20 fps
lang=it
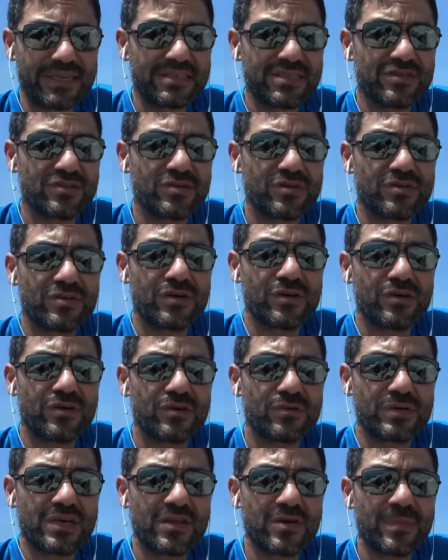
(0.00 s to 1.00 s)
Ci sono
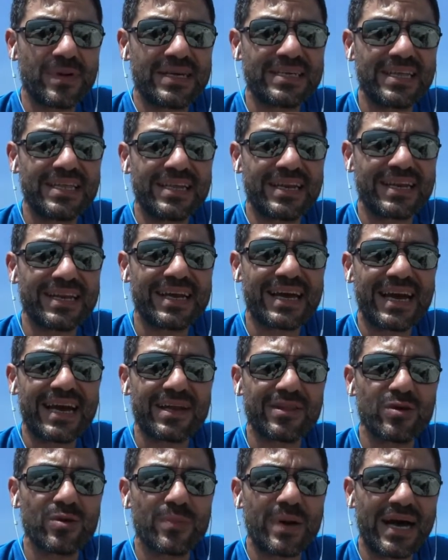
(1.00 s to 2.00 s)
una domanda di
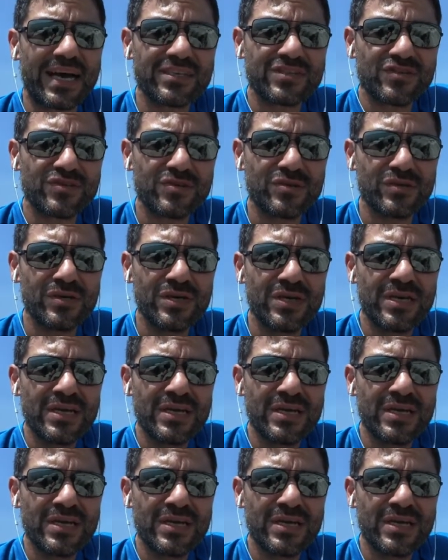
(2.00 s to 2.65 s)
Riccardo Basso